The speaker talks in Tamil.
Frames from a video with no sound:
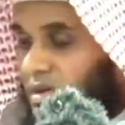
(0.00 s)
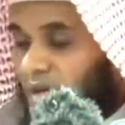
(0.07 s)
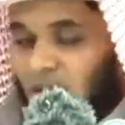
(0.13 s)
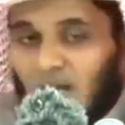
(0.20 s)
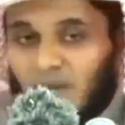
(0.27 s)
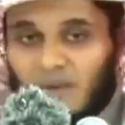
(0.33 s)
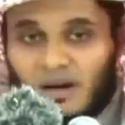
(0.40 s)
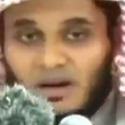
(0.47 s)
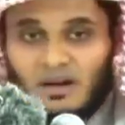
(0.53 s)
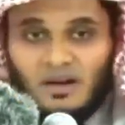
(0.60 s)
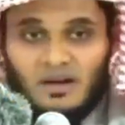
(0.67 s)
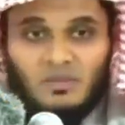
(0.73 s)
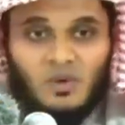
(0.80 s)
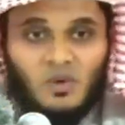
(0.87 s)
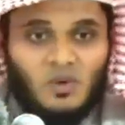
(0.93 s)
ஷேக் அல்பானி
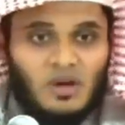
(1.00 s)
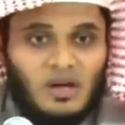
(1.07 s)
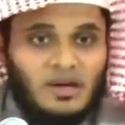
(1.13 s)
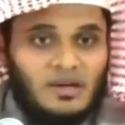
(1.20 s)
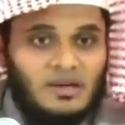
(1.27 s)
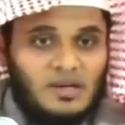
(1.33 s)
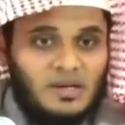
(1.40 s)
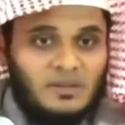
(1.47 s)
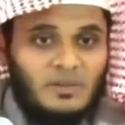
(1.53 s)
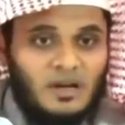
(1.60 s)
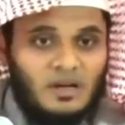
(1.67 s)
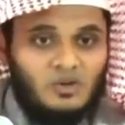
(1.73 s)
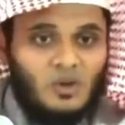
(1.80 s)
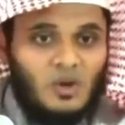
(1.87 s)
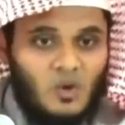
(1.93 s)
ரஹிமகுல்லா எட்டுக்கு
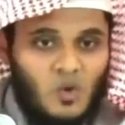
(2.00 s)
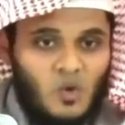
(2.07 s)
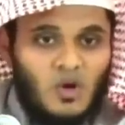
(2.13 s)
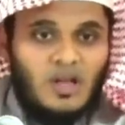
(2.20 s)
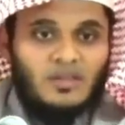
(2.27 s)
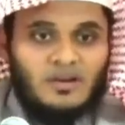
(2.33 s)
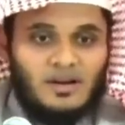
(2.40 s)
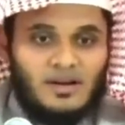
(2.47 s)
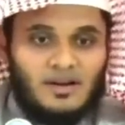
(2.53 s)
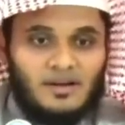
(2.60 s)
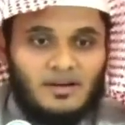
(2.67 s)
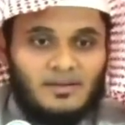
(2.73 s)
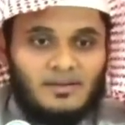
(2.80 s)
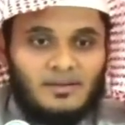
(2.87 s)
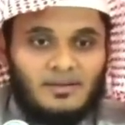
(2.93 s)
மேல
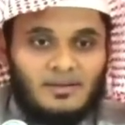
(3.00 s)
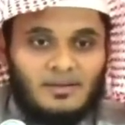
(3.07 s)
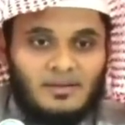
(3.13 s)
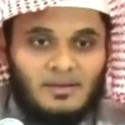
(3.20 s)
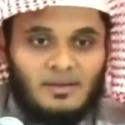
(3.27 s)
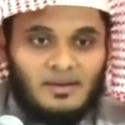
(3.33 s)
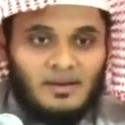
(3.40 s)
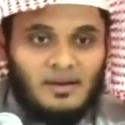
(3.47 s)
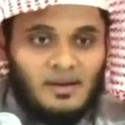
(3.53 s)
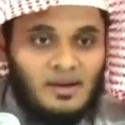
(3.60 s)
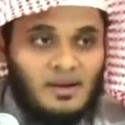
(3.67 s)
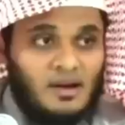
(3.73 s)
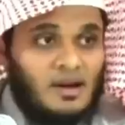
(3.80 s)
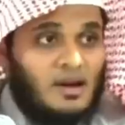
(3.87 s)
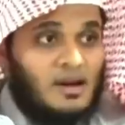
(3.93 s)
தொழக்கூடாதுங்கிறாங்க
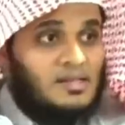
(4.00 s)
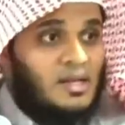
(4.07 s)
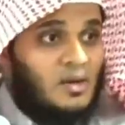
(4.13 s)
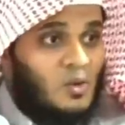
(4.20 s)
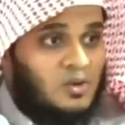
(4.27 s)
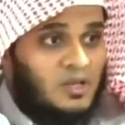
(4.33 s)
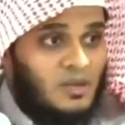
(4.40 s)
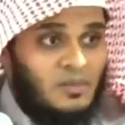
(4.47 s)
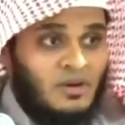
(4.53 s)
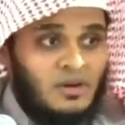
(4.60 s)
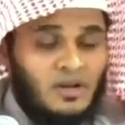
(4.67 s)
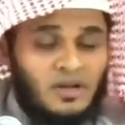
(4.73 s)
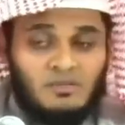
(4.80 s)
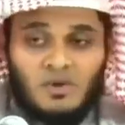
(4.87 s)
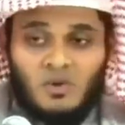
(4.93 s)
ஆனால் ஷேக்
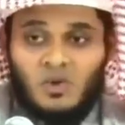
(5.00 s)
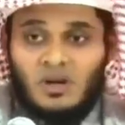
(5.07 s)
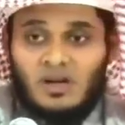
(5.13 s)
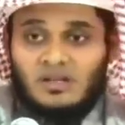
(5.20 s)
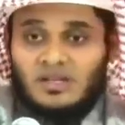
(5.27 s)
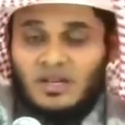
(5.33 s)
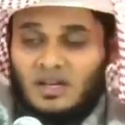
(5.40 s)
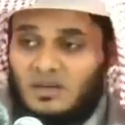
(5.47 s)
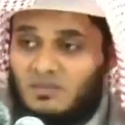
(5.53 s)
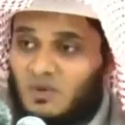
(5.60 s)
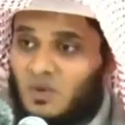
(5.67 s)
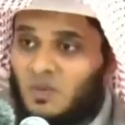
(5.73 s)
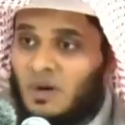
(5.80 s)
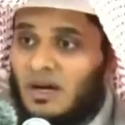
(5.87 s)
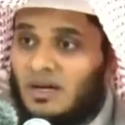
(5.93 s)
ஹுசைமின் ரஹிமகுல்லா ஷேக்
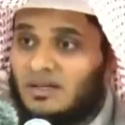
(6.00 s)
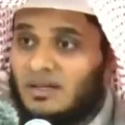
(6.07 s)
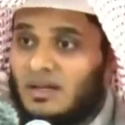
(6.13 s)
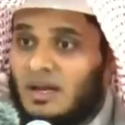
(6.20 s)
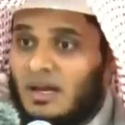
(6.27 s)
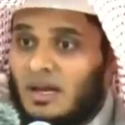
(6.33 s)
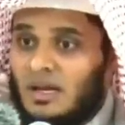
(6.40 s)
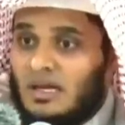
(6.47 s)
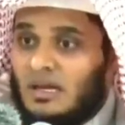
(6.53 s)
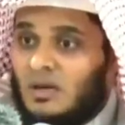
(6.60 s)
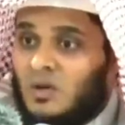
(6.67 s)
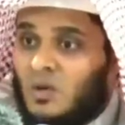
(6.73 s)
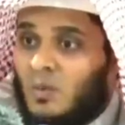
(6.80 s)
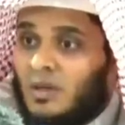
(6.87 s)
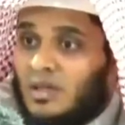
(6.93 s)
ஹிபுனு பாஸ்
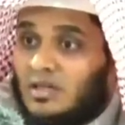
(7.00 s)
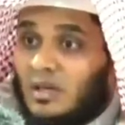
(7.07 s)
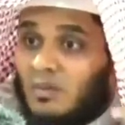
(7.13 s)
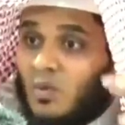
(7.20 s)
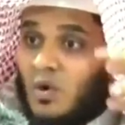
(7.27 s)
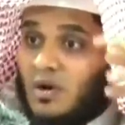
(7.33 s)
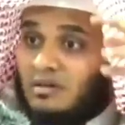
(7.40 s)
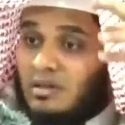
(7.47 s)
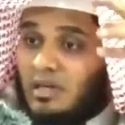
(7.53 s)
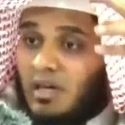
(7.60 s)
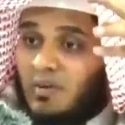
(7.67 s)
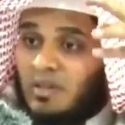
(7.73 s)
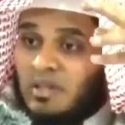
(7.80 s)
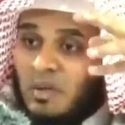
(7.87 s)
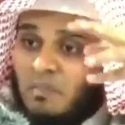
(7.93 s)
இன்னும் இந்த
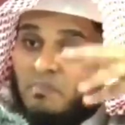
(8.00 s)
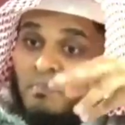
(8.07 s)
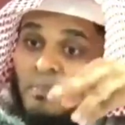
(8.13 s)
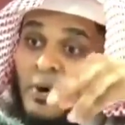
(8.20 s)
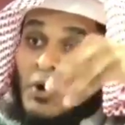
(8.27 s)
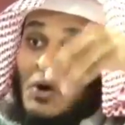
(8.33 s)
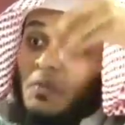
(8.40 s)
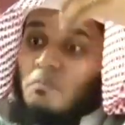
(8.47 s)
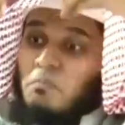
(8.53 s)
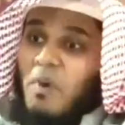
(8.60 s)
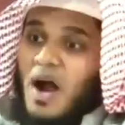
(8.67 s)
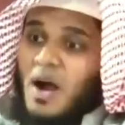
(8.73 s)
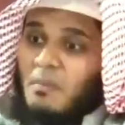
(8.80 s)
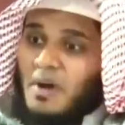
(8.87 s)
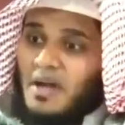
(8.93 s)
சமூகத்தில் வந்த
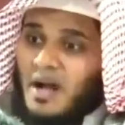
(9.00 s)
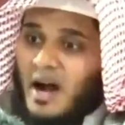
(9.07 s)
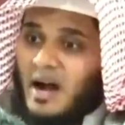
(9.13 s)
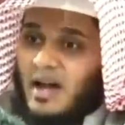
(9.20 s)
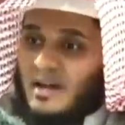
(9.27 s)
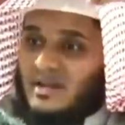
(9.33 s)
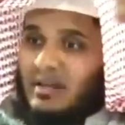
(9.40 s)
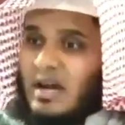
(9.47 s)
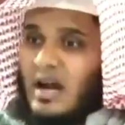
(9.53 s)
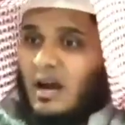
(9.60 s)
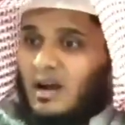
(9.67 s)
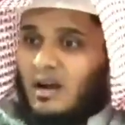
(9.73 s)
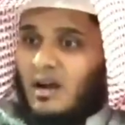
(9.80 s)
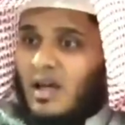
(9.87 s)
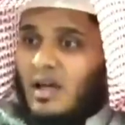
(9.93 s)
பெரும்பான்மையான
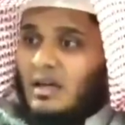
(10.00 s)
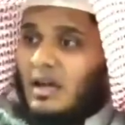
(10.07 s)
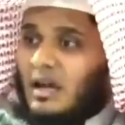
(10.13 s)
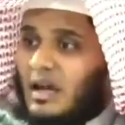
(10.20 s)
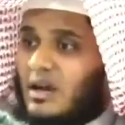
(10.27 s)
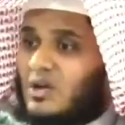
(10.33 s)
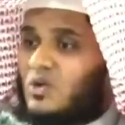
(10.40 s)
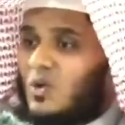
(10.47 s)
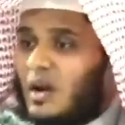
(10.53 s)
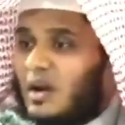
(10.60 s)
அறிஞர்கள் எல்லாரும்